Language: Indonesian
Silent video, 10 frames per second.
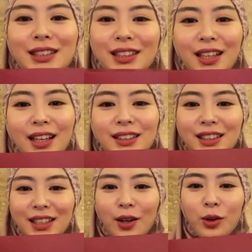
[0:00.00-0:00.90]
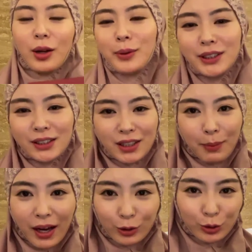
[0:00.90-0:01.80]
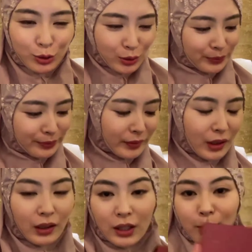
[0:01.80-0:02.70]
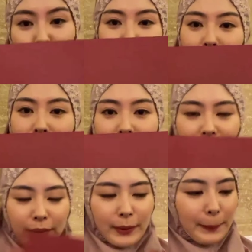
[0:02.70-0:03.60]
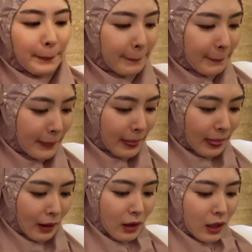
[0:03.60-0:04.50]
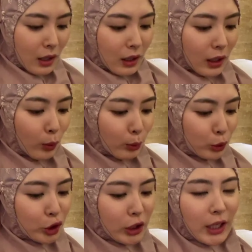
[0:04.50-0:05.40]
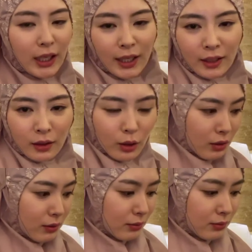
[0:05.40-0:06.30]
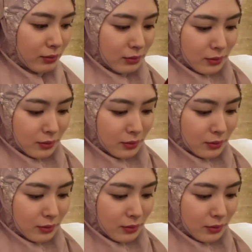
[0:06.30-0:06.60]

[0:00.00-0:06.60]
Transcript: mukna Siti Khadijah kolaborasi sama aku. Ini bagus banget. Kalau buka, ui.